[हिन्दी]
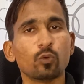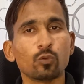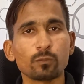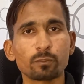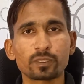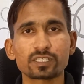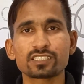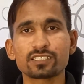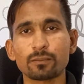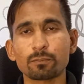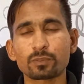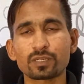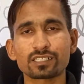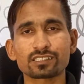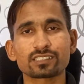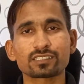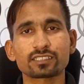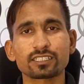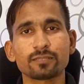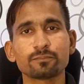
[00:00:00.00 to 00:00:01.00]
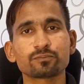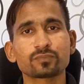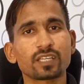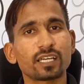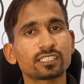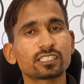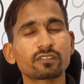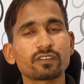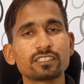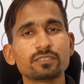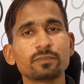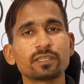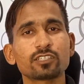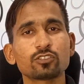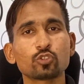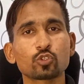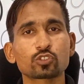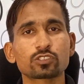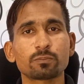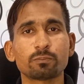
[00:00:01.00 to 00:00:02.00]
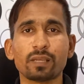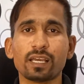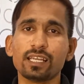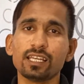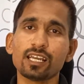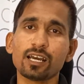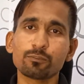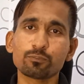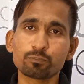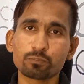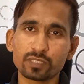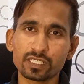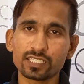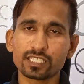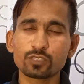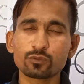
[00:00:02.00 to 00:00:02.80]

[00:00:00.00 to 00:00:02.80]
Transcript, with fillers: उन पर जंप कर सकते हैं अदरवाइज मेरे दोस्त पहले आप प्री